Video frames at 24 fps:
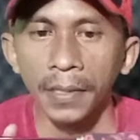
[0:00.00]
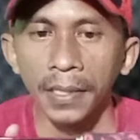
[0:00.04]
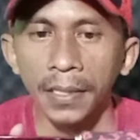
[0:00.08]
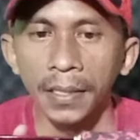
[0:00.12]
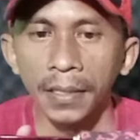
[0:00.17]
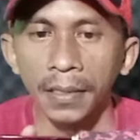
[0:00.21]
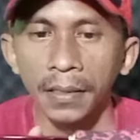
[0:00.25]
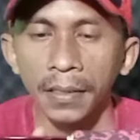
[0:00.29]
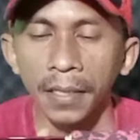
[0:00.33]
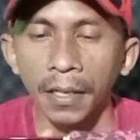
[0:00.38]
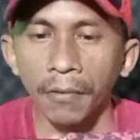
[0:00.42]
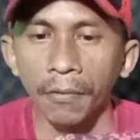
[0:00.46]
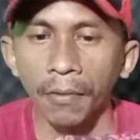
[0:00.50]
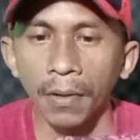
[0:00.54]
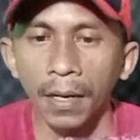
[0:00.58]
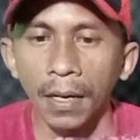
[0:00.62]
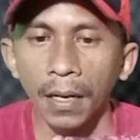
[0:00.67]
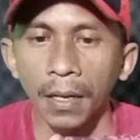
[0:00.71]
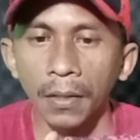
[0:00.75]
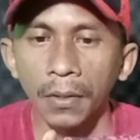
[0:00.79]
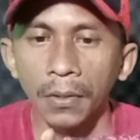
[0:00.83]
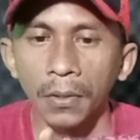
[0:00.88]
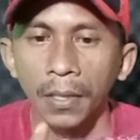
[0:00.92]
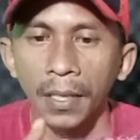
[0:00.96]
reading check
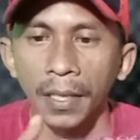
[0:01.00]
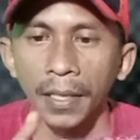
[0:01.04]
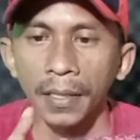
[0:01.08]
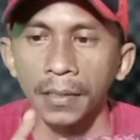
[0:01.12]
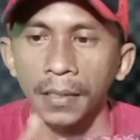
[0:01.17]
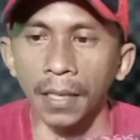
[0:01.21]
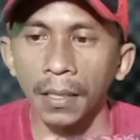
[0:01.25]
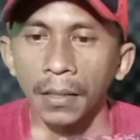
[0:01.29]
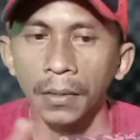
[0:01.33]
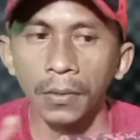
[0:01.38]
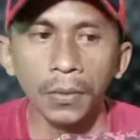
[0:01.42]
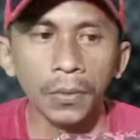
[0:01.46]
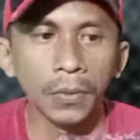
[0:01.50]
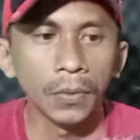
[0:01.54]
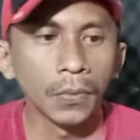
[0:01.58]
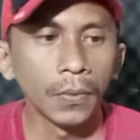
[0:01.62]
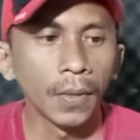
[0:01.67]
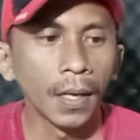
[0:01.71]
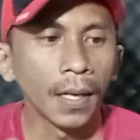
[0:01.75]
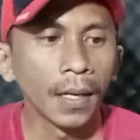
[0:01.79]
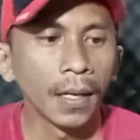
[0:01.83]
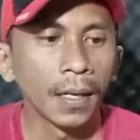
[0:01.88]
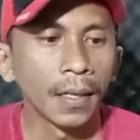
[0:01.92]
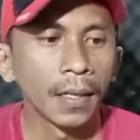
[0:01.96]
warna gold ada satu
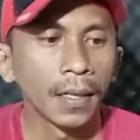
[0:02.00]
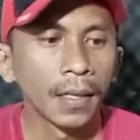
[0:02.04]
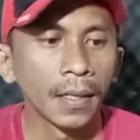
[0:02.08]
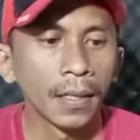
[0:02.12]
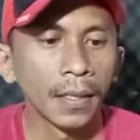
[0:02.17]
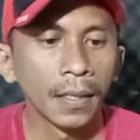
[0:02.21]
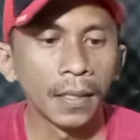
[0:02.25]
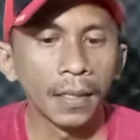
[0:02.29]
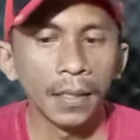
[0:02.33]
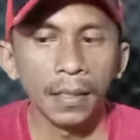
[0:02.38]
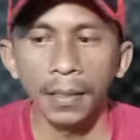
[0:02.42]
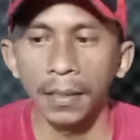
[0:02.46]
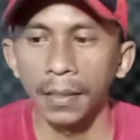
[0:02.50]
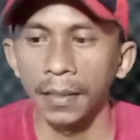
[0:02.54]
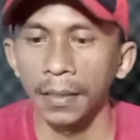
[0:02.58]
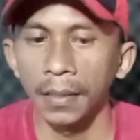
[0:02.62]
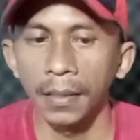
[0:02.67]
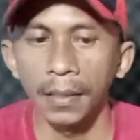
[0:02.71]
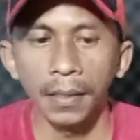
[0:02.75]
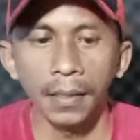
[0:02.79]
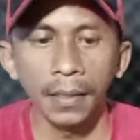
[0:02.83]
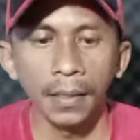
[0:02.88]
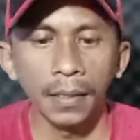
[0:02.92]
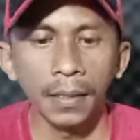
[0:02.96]
dua
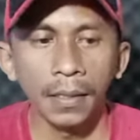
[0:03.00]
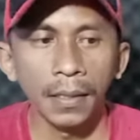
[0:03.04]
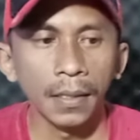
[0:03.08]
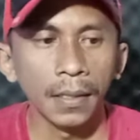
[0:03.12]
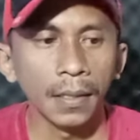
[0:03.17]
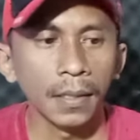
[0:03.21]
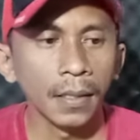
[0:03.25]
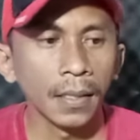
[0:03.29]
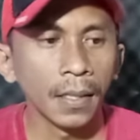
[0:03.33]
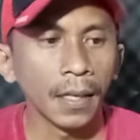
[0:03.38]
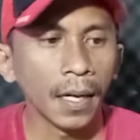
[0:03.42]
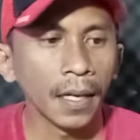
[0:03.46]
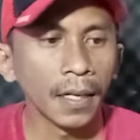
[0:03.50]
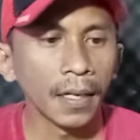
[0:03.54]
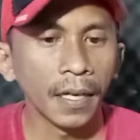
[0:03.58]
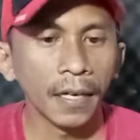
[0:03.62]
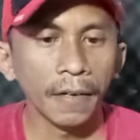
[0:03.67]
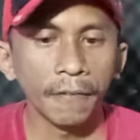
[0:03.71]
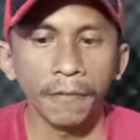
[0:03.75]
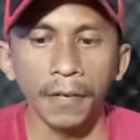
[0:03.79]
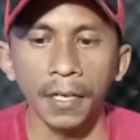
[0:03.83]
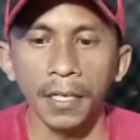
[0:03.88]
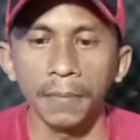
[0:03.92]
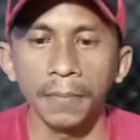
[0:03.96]
uh, ada
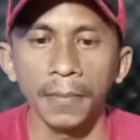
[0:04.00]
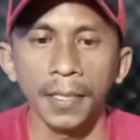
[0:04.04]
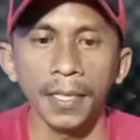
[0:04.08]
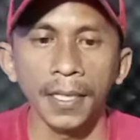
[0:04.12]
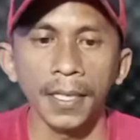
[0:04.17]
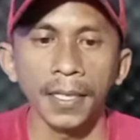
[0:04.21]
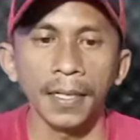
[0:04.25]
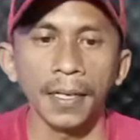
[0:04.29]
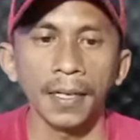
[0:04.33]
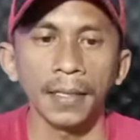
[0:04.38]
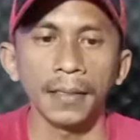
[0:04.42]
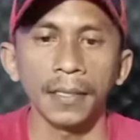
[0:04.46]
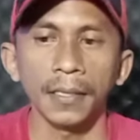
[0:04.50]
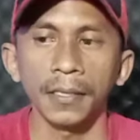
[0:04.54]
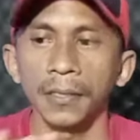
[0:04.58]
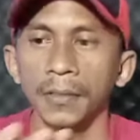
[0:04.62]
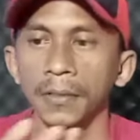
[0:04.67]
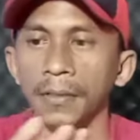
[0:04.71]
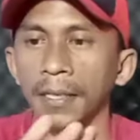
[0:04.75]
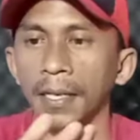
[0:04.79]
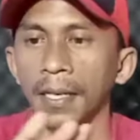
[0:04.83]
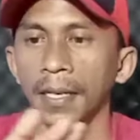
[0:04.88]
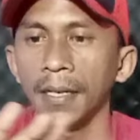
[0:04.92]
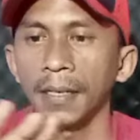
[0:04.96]
Eva di bagian
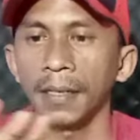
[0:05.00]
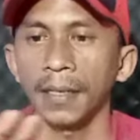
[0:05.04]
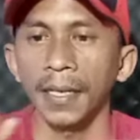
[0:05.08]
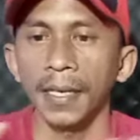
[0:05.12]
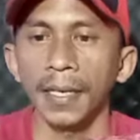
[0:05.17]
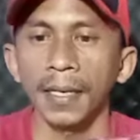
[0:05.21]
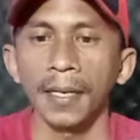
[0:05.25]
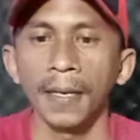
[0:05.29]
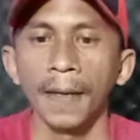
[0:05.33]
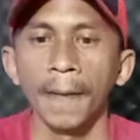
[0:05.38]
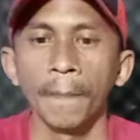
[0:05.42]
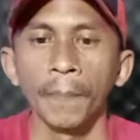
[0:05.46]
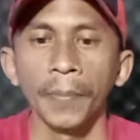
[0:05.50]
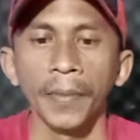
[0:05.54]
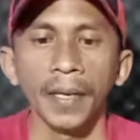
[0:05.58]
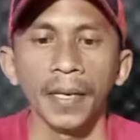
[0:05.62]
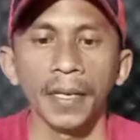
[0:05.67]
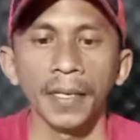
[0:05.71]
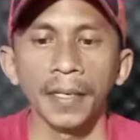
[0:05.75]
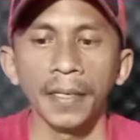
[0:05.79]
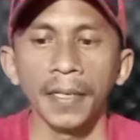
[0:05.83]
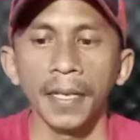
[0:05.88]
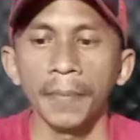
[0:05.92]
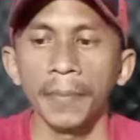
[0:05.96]
atas juga oke okay?
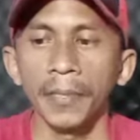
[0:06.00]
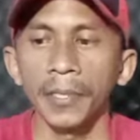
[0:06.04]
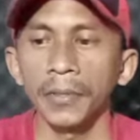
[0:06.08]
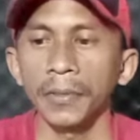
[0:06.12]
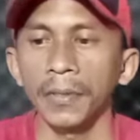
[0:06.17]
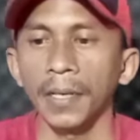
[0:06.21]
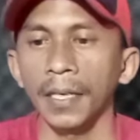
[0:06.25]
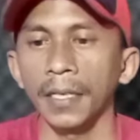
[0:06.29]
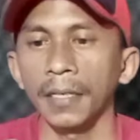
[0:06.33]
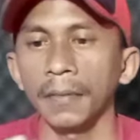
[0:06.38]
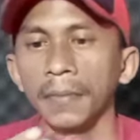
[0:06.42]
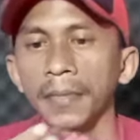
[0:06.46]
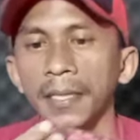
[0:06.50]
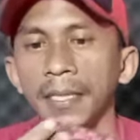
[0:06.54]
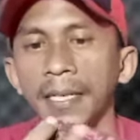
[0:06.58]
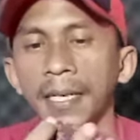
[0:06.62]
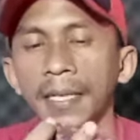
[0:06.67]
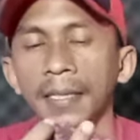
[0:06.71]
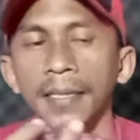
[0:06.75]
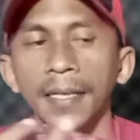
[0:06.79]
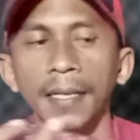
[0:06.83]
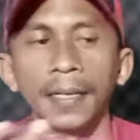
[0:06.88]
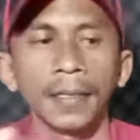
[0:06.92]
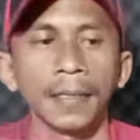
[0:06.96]
ini dia bentukan lebih
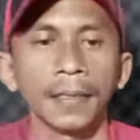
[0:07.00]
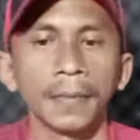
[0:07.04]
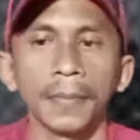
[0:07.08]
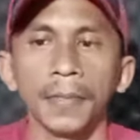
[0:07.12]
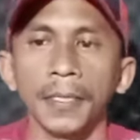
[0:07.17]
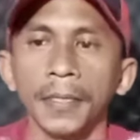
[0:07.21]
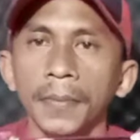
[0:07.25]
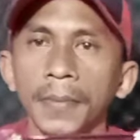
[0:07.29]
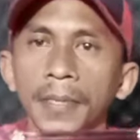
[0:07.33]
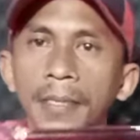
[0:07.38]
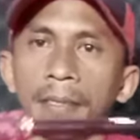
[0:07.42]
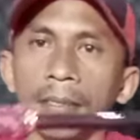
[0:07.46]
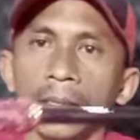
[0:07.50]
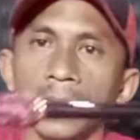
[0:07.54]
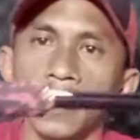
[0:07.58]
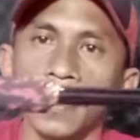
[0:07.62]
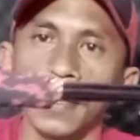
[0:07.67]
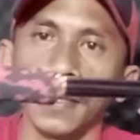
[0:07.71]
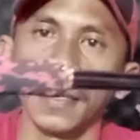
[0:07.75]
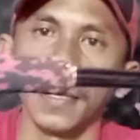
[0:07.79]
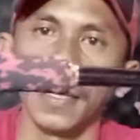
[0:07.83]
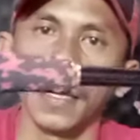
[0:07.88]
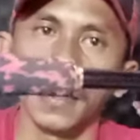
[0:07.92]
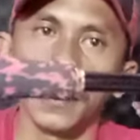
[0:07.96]
dekatnya teman-teman
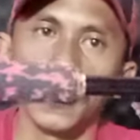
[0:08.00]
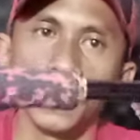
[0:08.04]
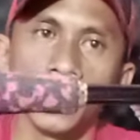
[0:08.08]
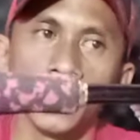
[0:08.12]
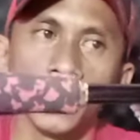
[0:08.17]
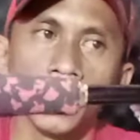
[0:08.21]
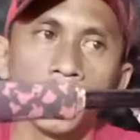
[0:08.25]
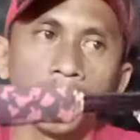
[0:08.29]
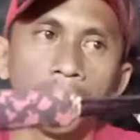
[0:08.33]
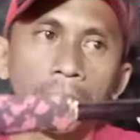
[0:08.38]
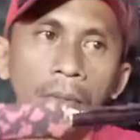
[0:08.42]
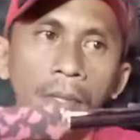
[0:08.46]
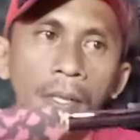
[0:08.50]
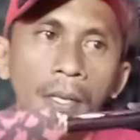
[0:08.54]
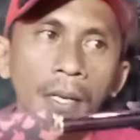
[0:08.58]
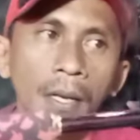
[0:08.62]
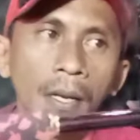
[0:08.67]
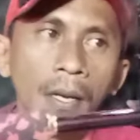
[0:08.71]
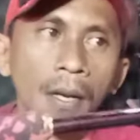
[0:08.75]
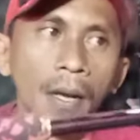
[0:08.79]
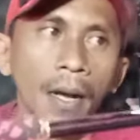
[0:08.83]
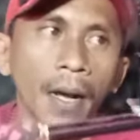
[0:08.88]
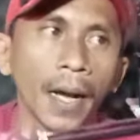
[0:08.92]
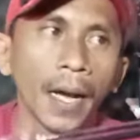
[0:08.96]
Getsu
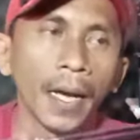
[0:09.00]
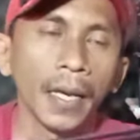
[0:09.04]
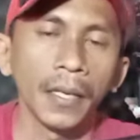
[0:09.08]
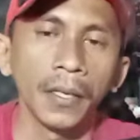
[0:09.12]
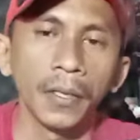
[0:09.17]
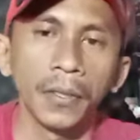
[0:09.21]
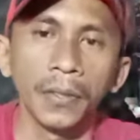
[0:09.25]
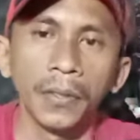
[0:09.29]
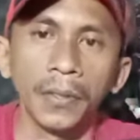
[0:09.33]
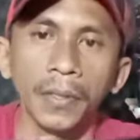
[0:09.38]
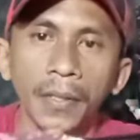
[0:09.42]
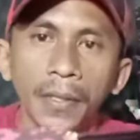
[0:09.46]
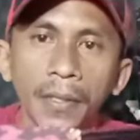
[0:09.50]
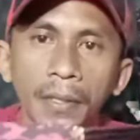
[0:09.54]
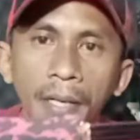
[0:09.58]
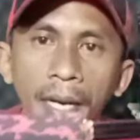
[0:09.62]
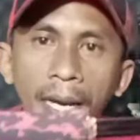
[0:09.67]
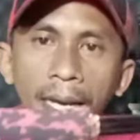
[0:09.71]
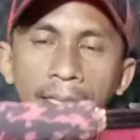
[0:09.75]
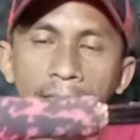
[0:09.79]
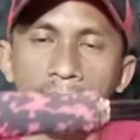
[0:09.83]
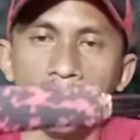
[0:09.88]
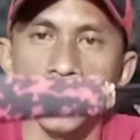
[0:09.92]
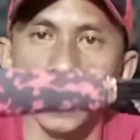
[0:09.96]
Kayo
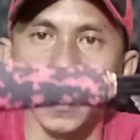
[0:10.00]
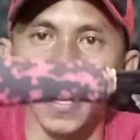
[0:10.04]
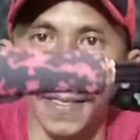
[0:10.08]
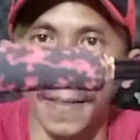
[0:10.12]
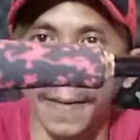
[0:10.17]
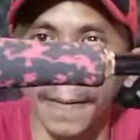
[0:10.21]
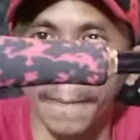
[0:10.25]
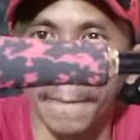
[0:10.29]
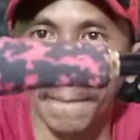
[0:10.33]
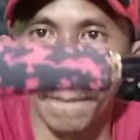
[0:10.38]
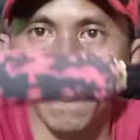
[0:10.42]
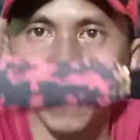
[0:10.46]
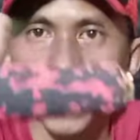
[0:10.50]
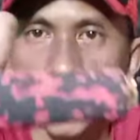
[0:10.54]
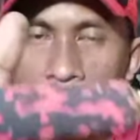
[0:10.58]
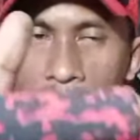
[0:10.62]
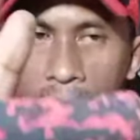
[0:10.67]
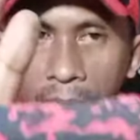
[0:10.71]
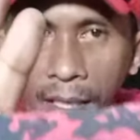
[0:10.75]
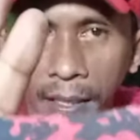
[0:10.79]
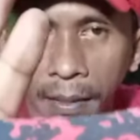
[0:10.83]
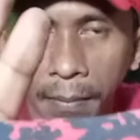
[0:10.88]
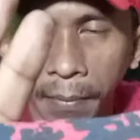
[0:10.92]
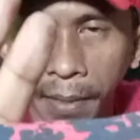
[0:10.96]
SE
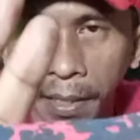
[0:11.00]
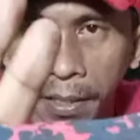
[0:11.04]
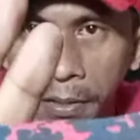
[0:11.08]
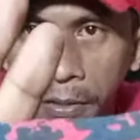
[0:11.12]
curan